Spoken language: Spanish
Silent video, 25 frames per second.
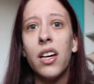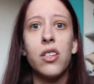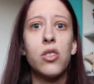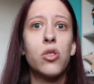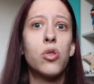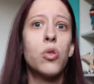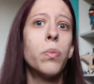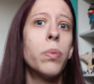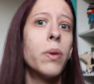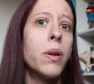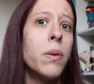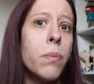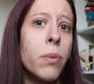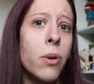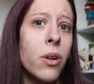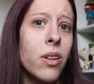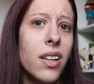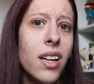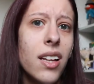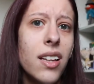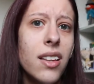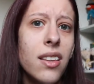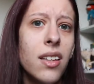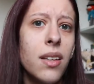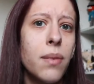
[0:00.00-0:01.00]
es súper
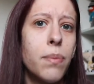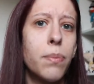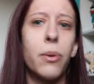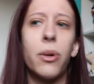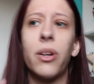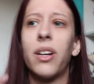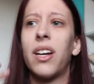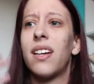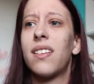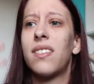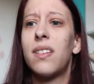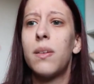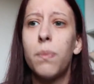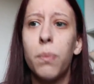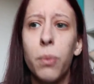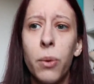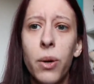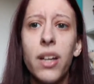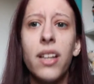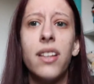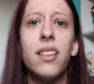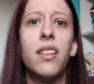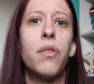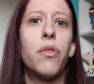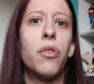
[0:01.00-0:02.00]
importante porque así
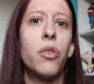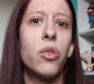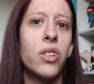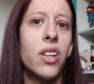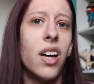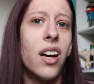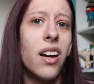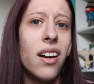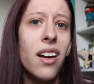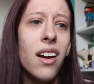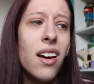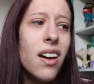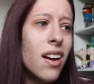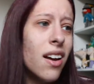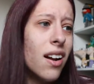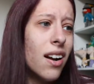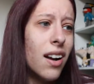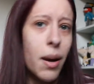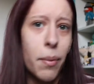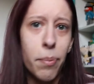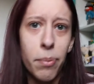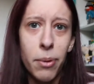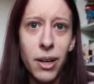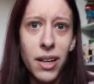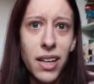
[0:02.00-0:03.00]
pueden disfrutar
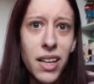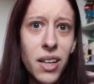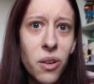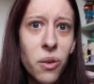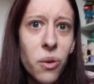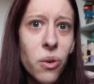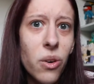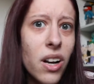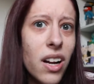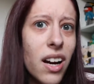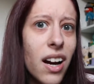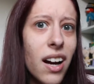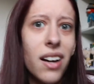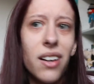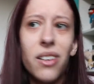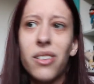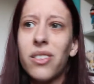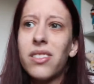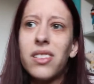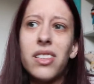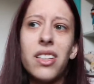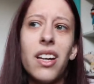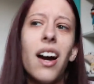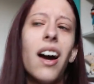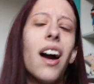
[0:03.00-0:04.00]
la película, o
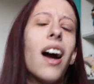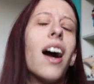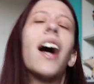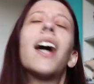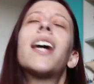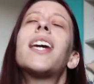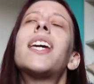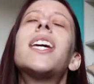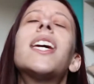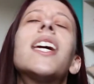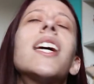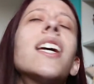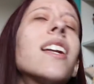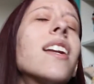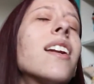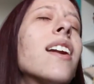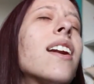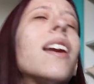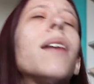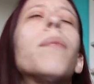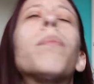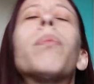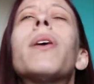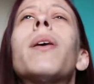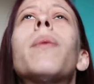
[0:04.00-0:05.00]
sea, ¿a quién
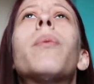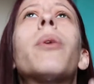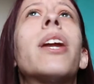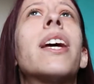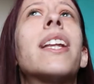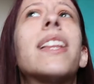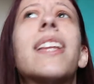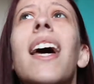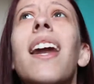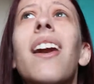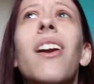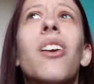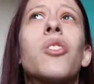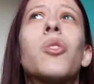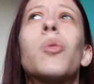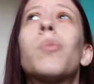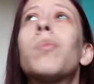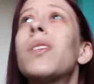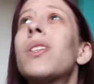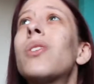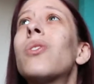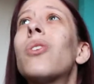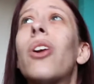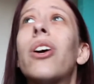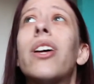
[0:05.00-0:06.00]
le puede molestar los
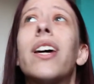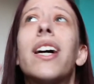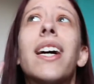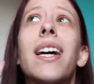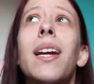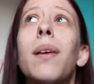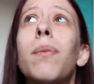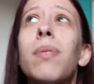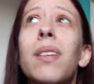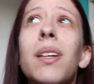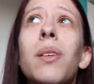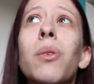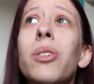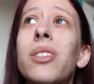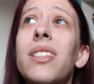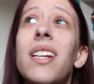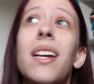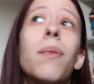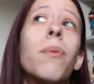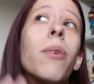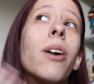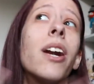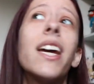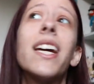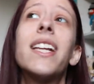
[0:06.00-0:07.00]
subtítulos descriptivos si
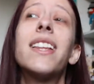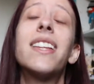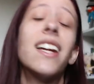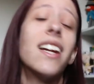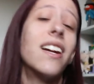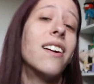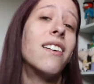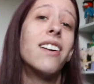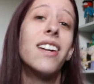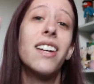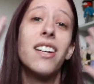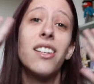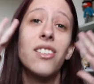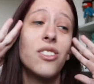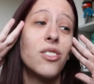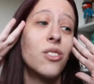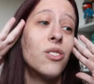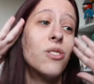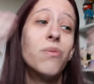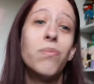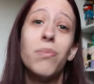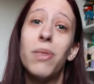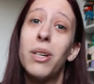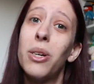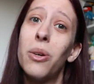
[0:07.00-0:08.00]
les molestan? La verdad
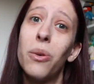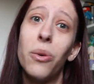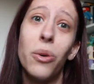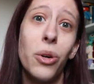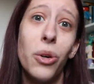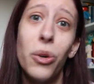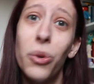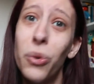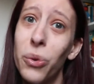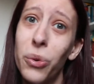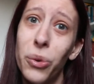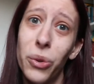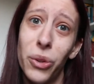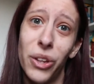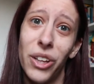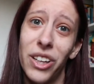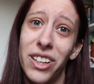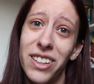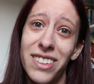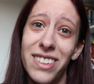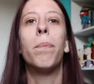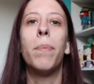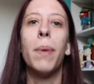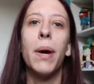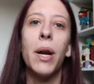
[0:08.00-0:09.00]
son medio
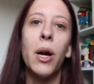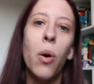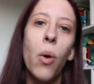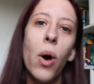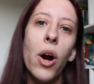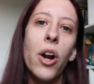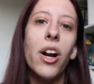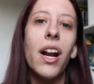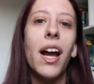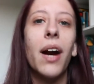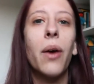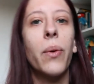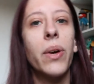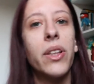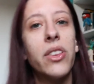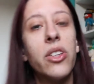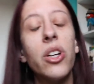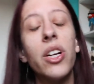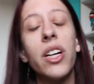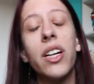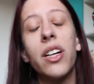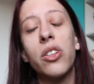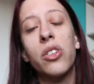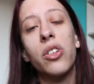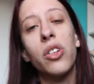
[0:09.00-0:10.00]
boludo. Pero bueno, la
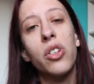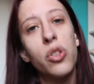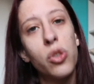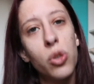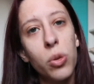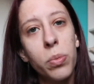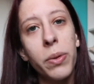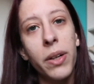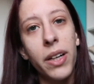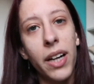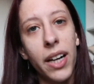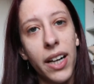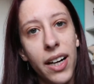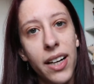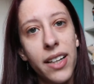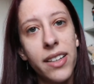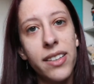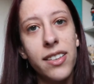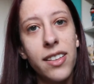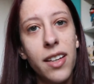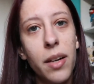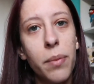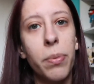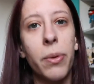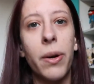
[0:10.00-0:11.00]
cuestión es que estoy súper
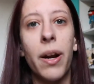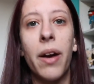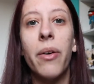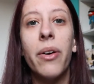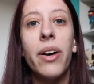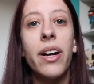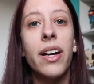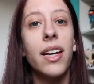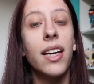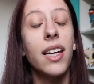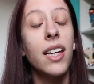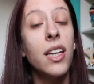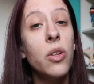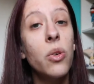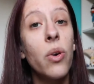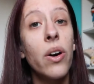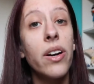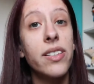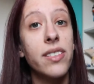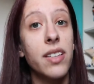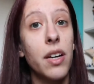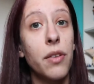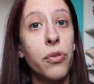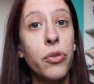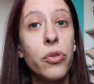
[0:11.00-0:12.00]
agradecida por haber ido a
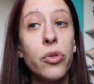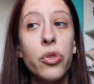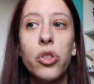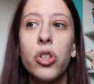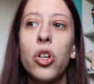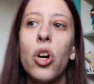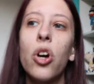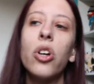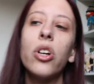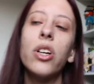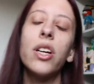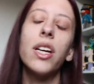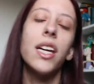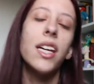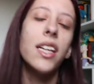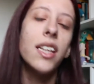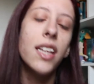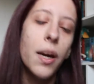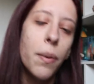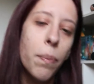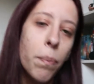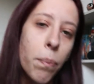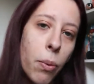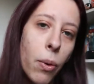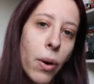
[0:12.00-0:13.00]
esa función y
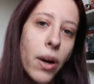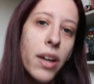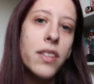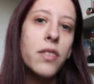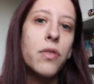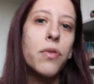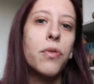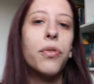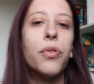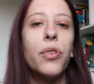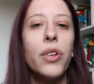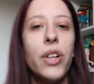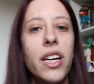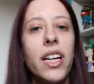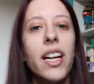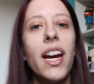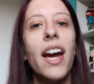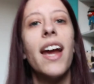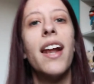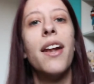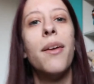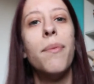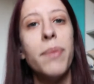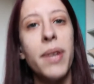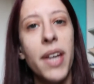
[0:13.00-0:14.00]
después fui
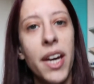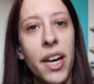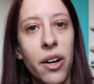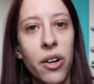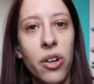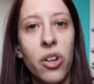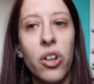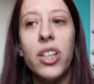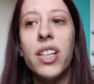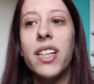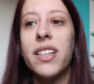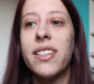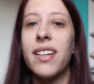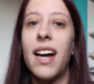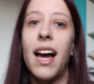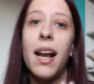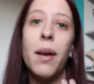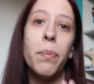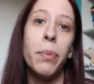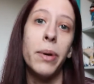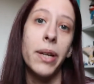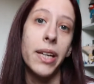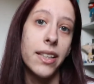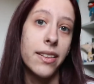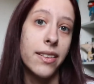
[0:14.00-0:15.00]
el miércoles
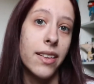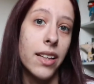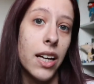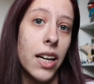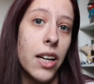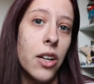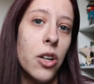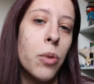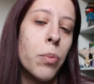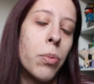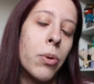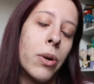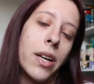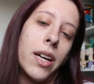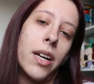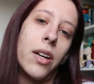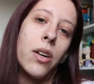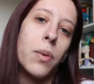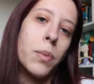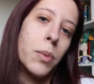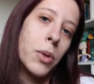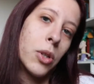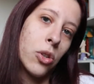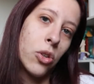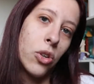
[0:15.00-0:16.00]
al preestreno porque
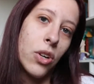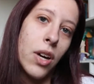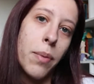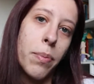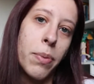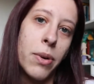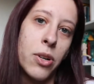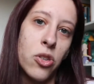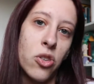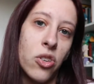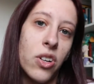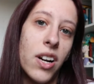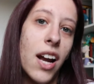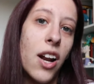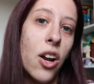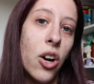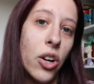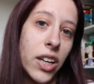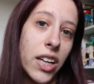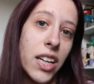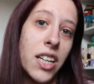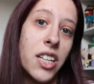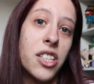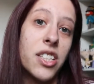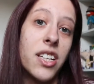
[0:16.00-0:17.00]
como toda persona
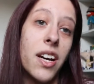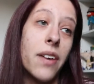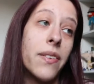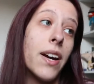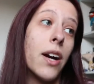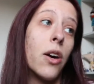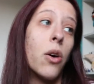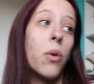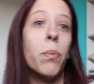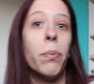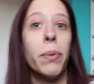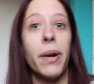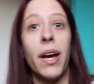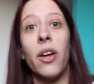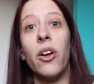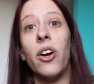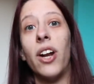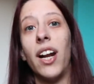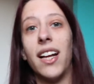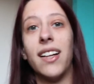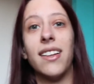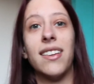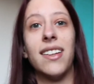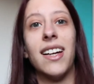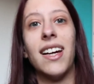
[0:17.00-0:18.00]
loquilla había comprado
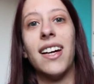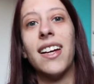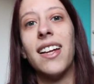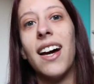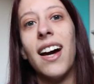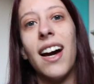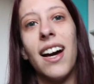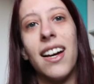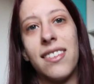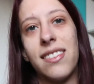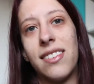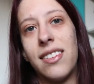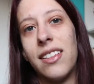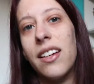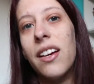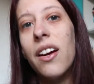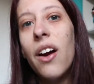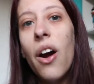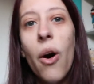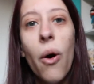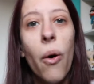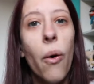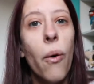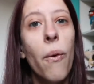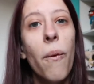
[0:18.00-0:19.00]
la entrada hace
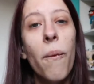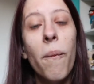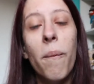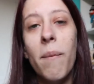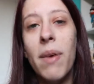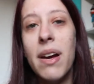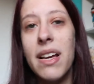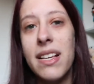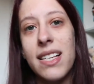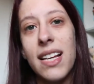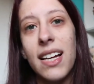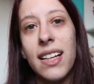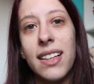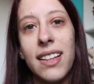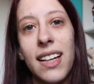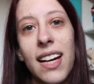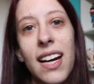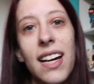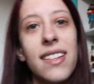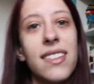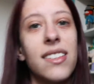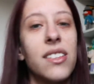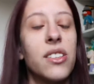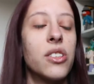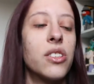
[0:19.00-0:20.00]
un mes
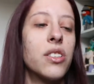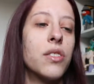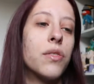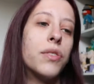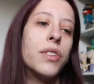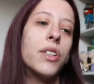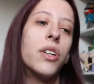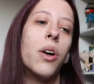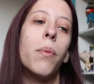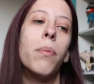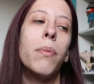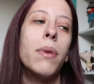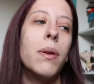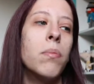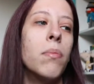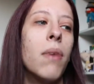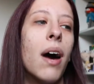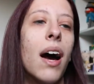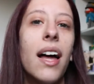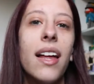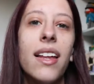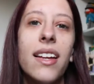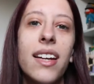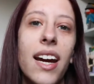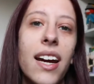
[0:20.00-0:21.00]
atrás, entonces fui con mi
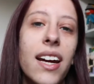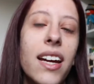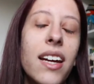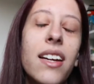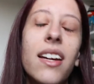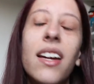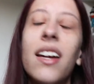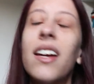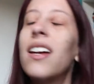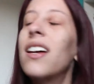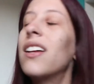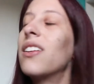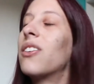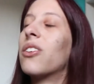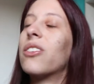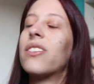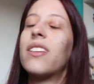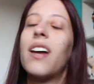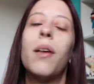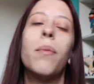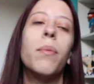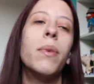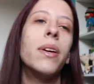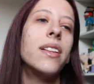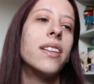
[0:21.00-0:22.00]
madre ahí,
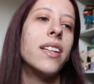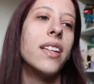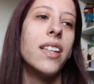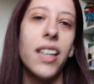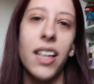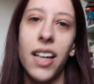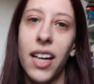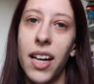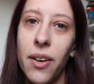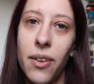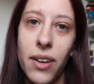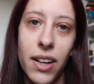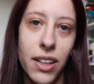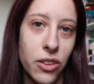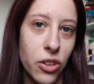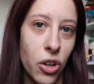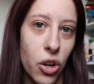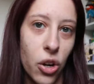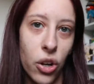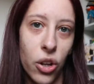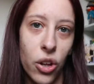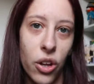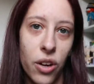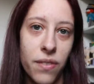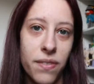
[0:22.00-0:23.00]
totalmente increíble
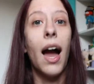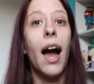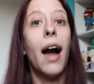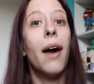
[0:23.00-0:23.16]
todo.